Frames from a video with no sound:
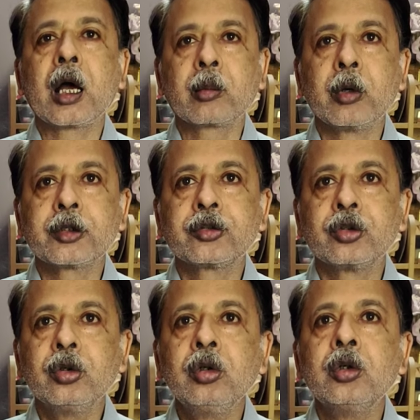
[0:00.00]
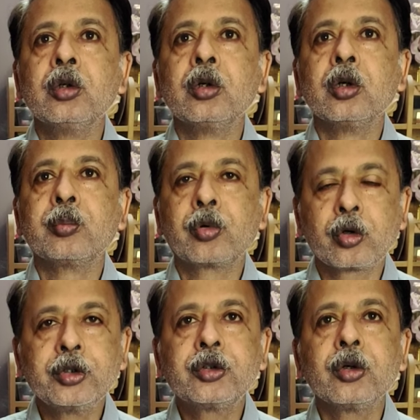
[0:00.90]
একমাত্র
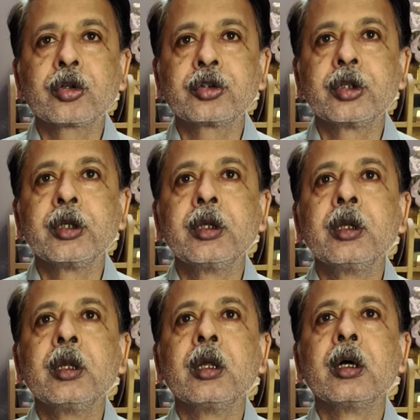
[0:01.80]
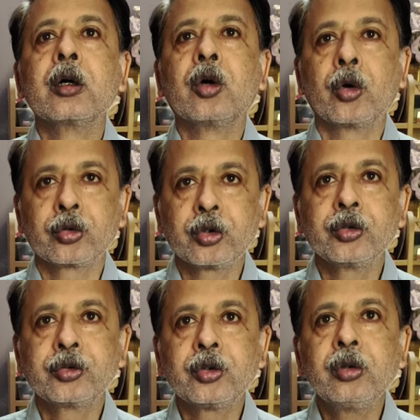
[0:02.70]
প্রকৃত অর্থে
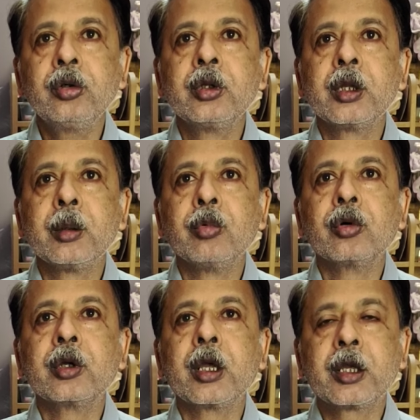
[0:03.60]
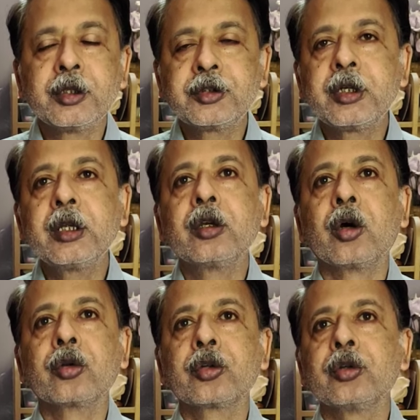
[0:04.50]
গণতন্ত্র এবং এক্ষেত্রেই
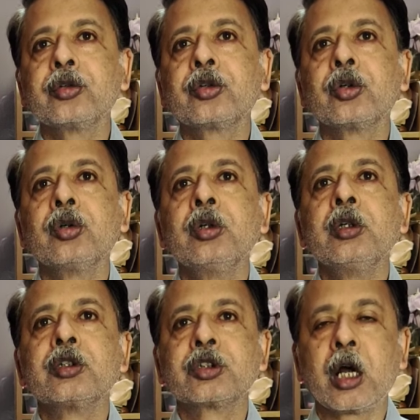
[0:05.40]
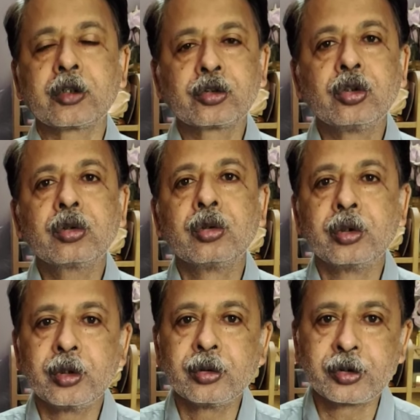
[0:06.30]
গণতন্ত্র সার্থক
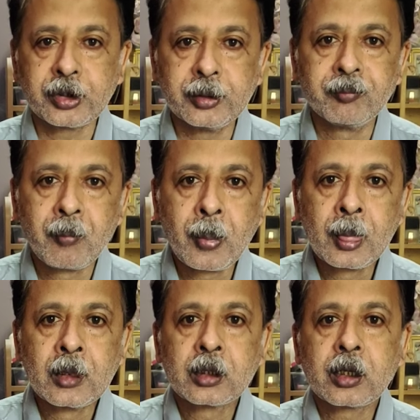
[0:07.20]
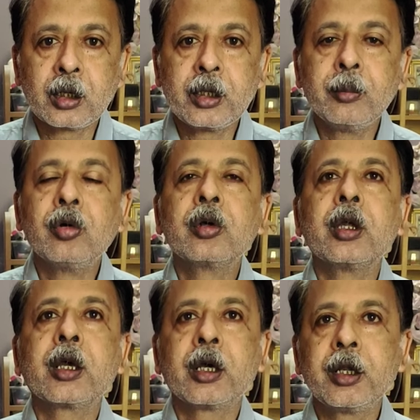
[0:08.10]
হয়ে ওঠে এবং
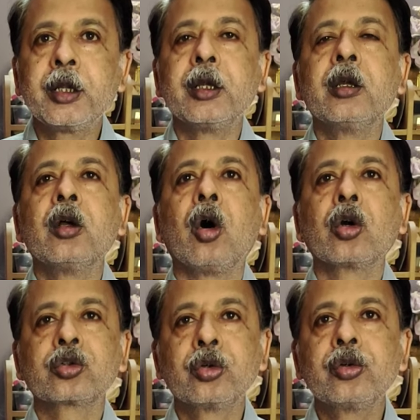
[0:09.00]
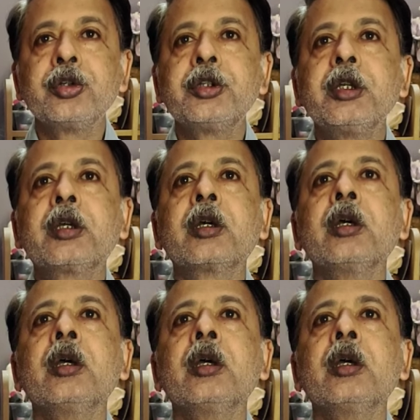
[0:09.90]
এখানে অর্থনৈতিক